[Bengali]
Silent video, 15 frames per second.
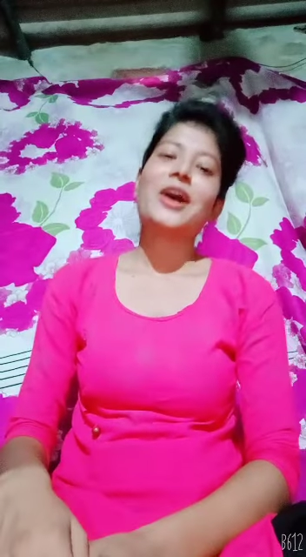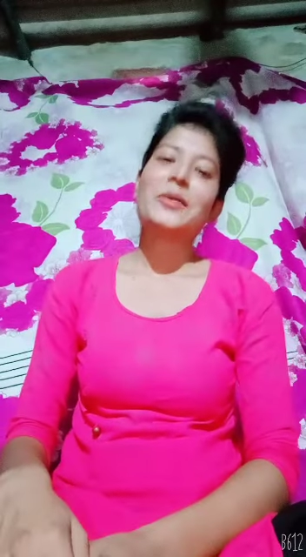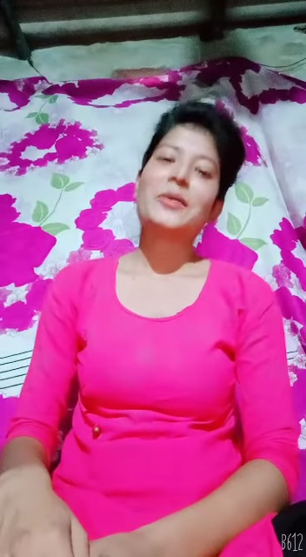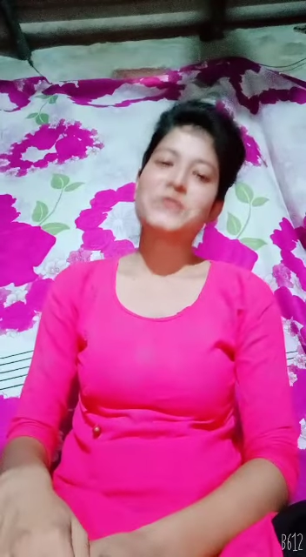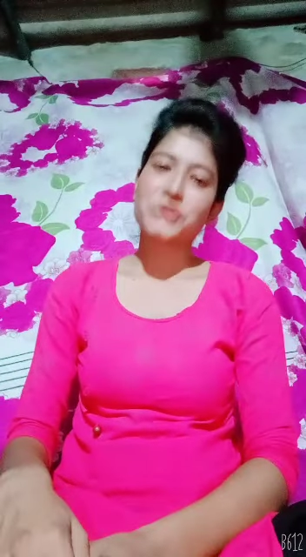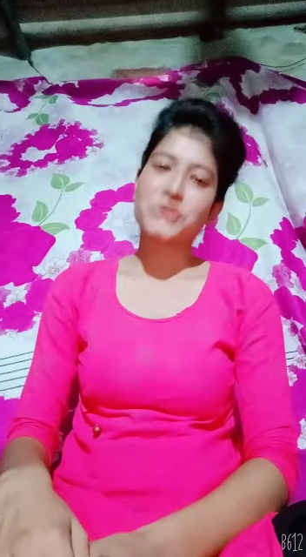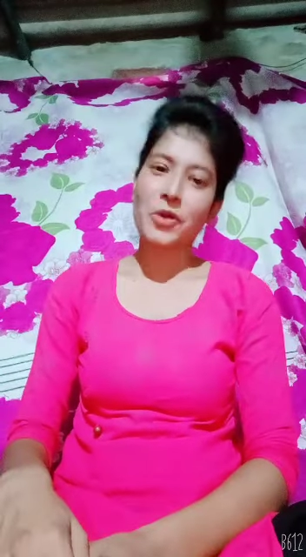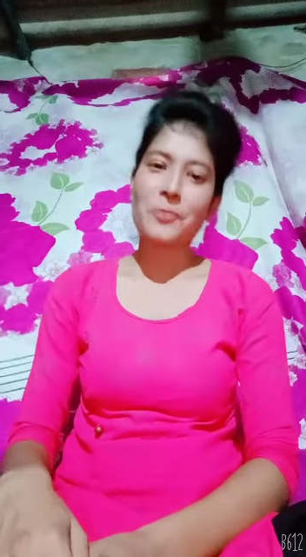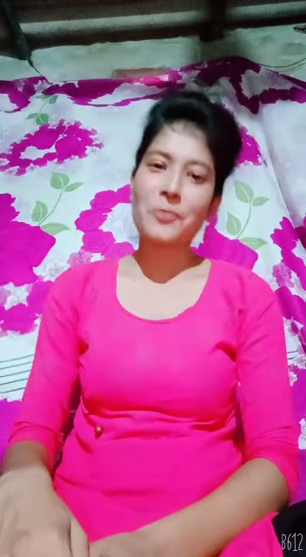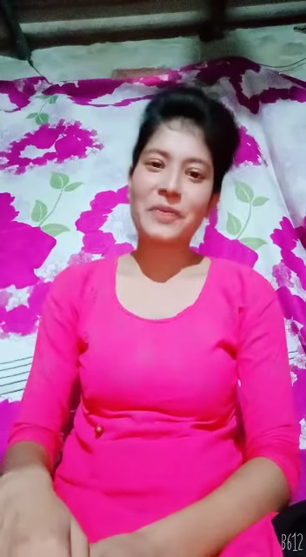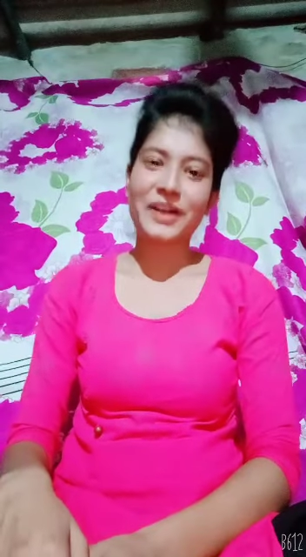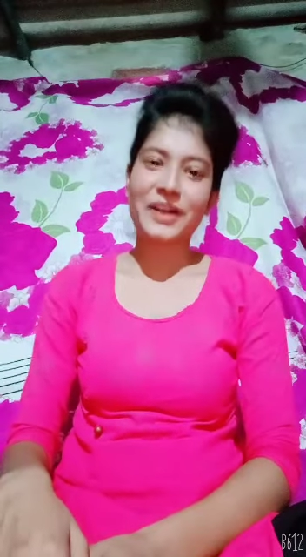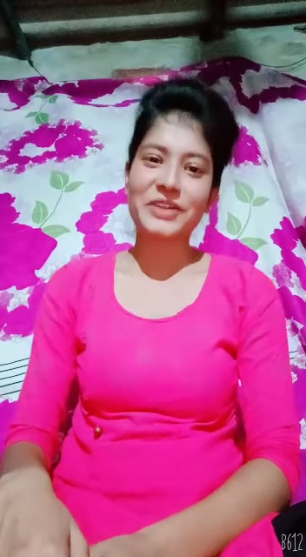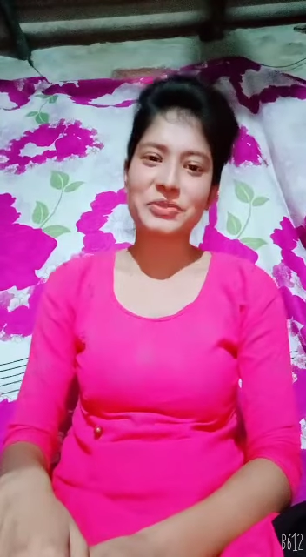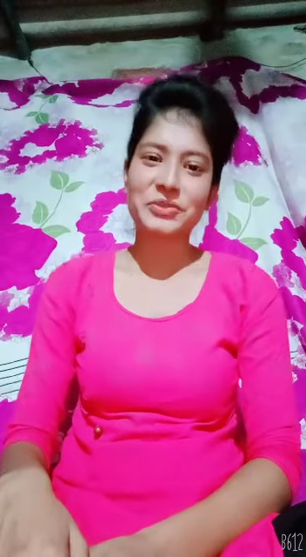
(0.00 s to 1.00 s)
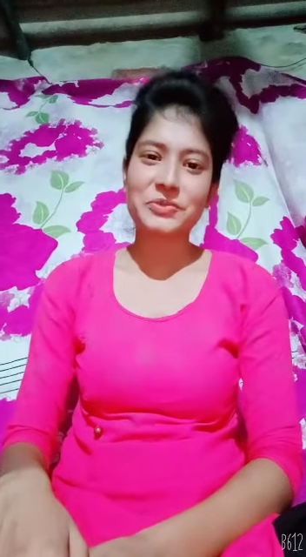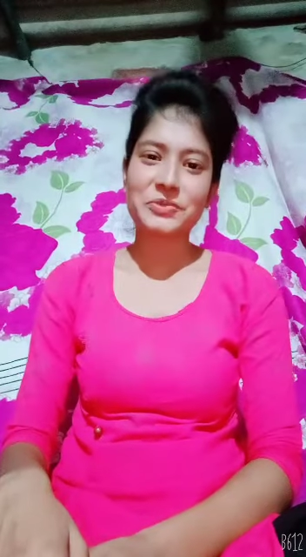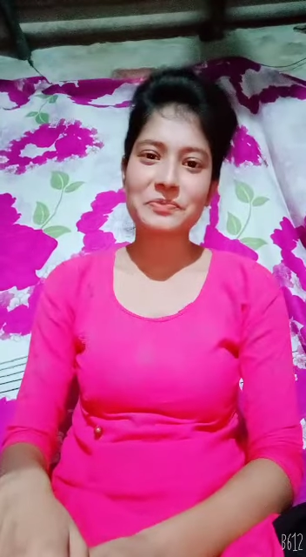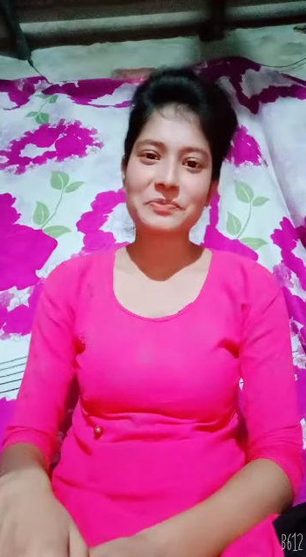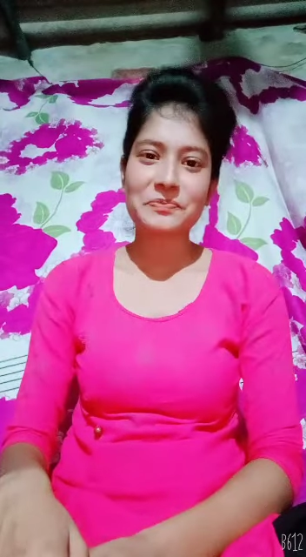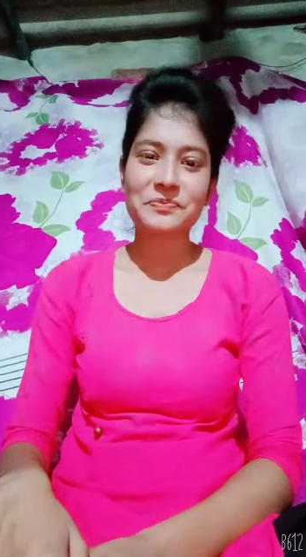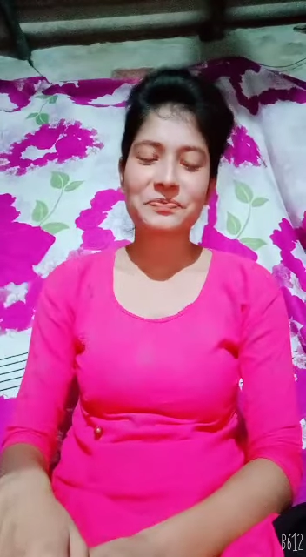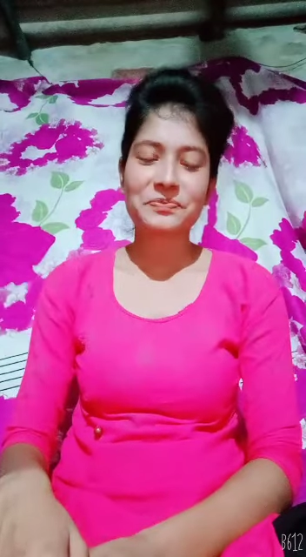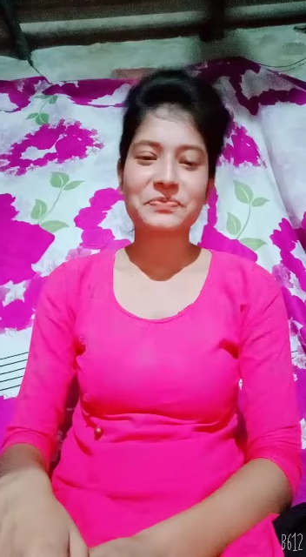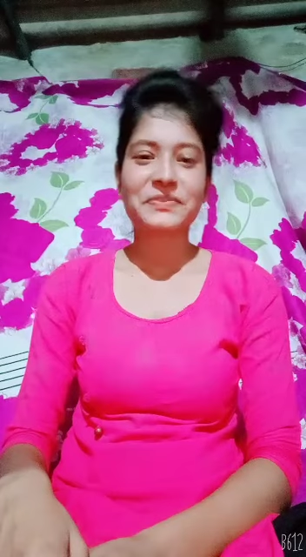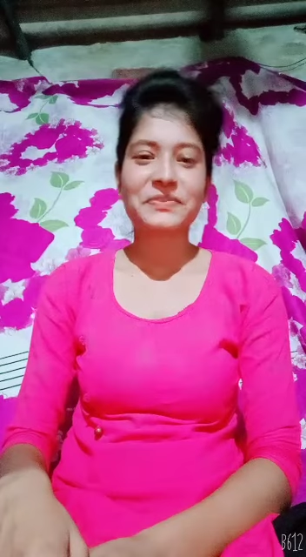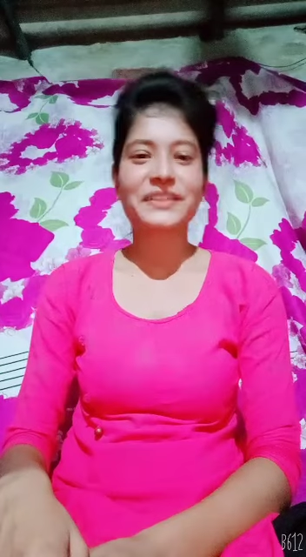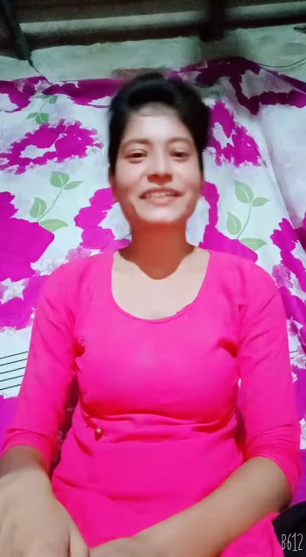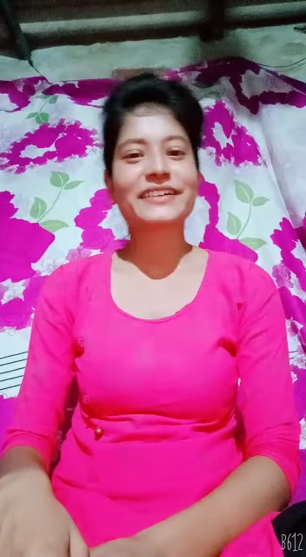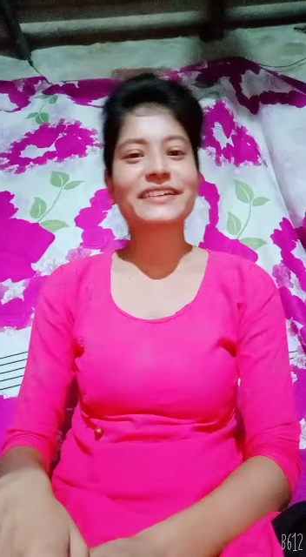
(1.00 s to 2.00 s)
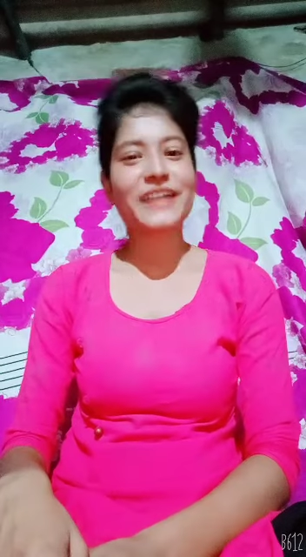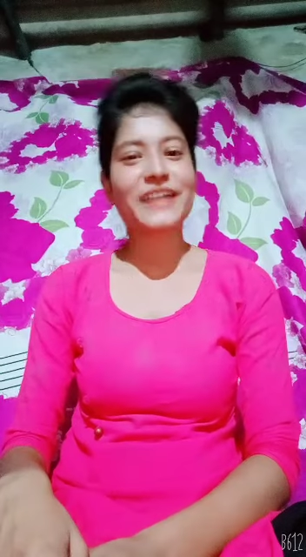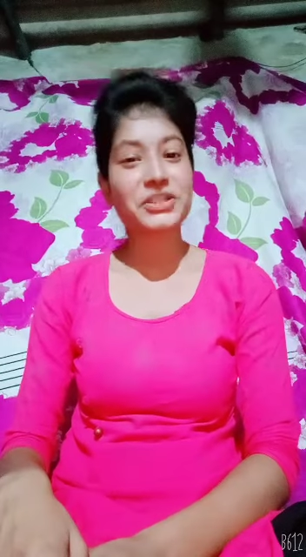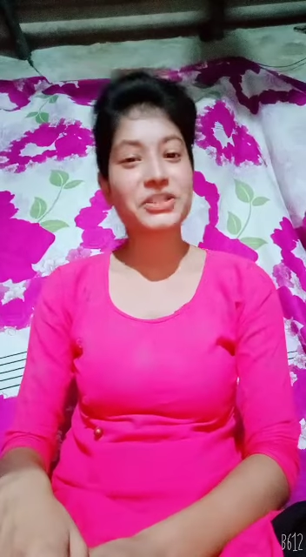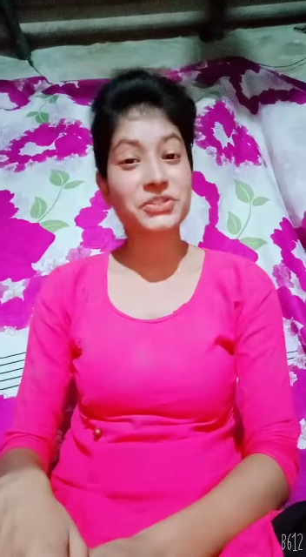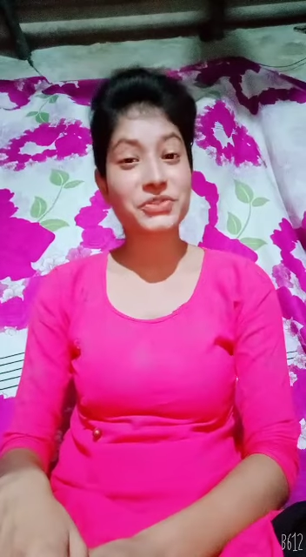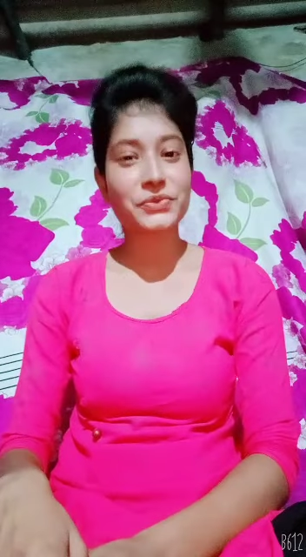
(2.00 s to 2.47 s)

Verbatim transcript: আমি শম্পা খাতুন ক্লাস